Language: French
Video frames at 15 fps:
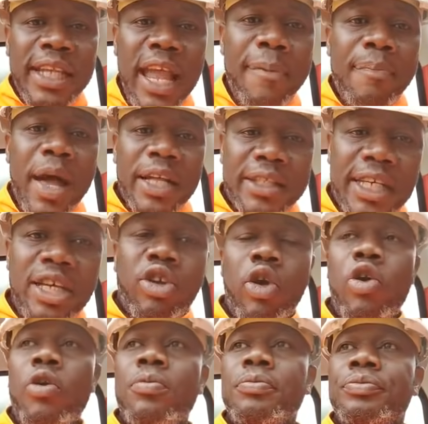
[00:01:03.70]
par dire
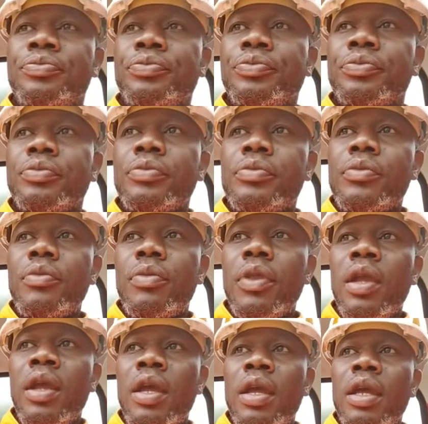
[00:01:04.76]
que
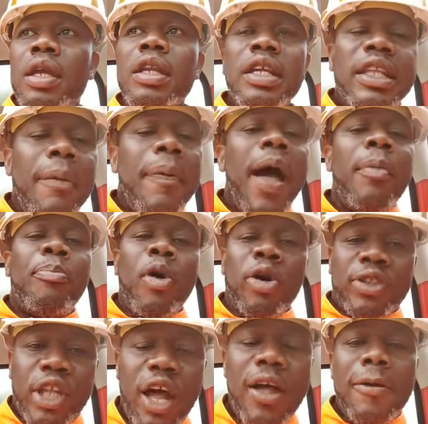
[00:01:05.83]
il n'était pas
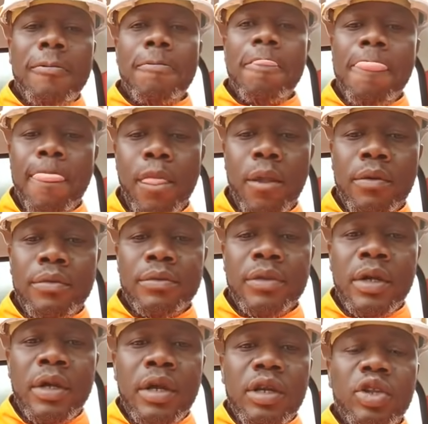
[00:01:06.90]
important
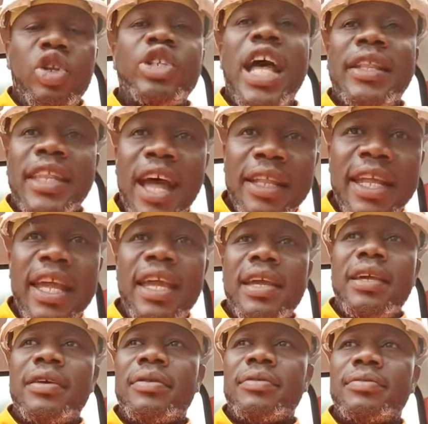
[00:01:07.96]
de s'attarder
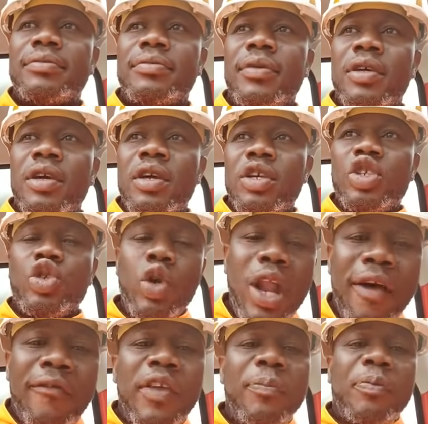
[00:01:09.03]
sur la
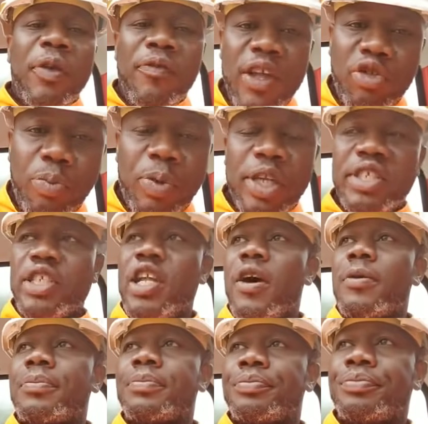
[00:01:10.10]
vie privée du président.
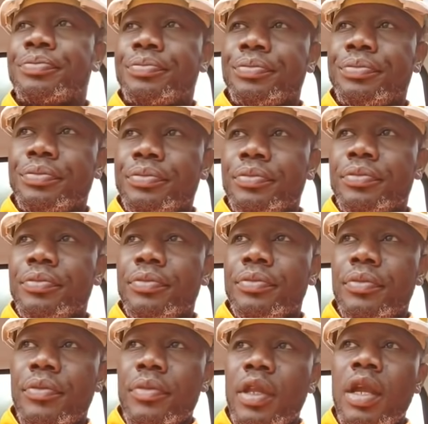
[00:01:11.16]

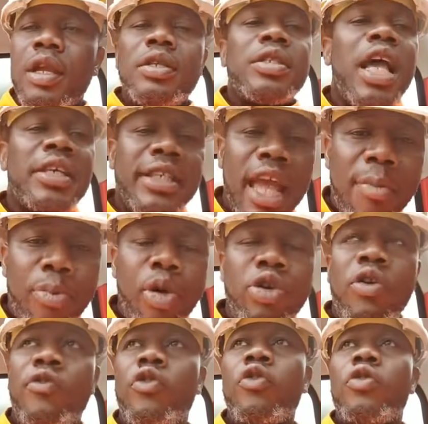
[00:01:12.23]
Ça, c'est un point de
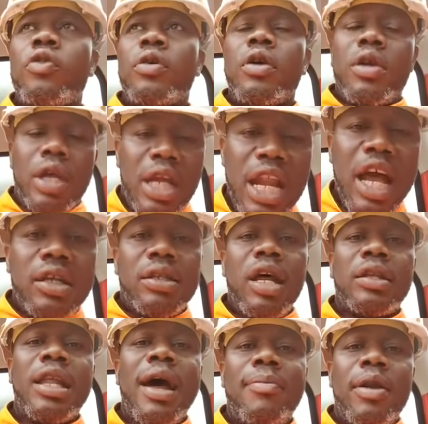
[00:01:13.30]
vue. Il est entendable.